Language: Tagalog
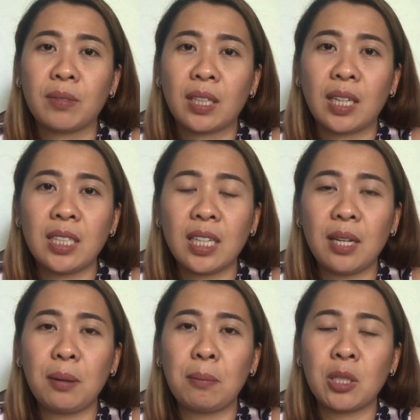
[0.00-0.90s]

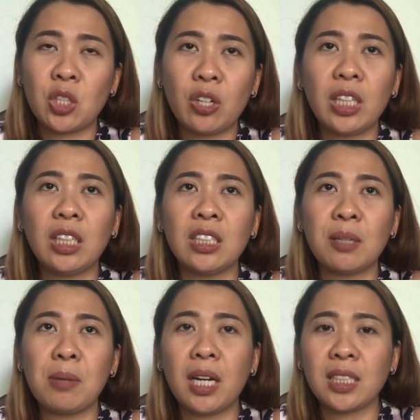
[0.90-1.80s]
Kasi majority sa
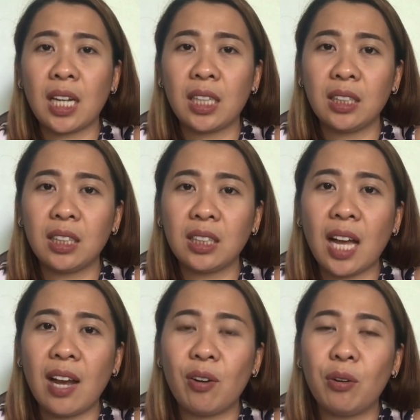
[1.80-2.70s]
mga sakit ng
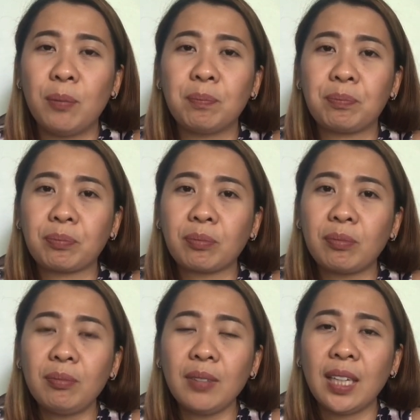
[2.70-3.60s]
tao,
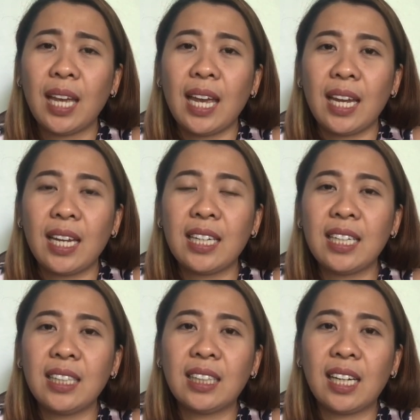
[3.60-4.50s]

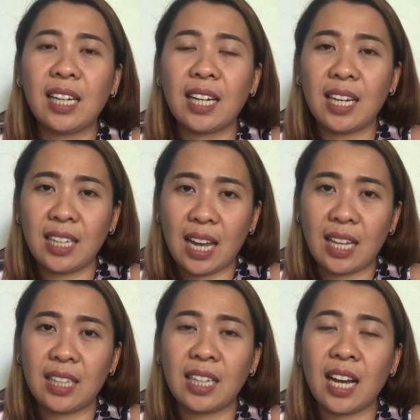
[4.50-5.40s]
hindi talaga
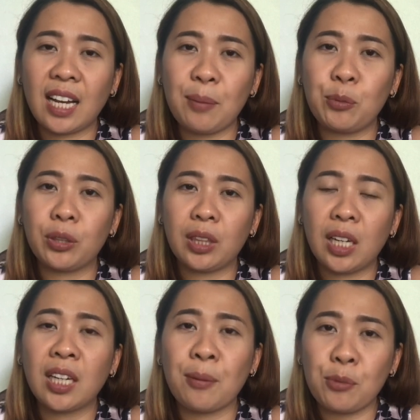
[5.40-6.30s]
yan nagagamot ng
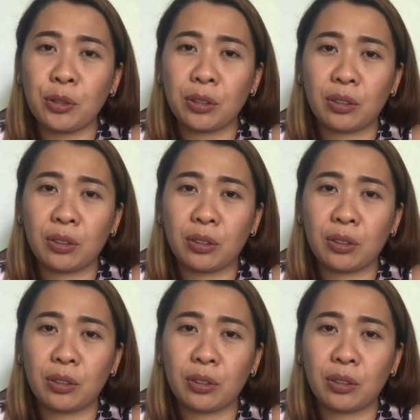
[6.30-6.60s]
gamot.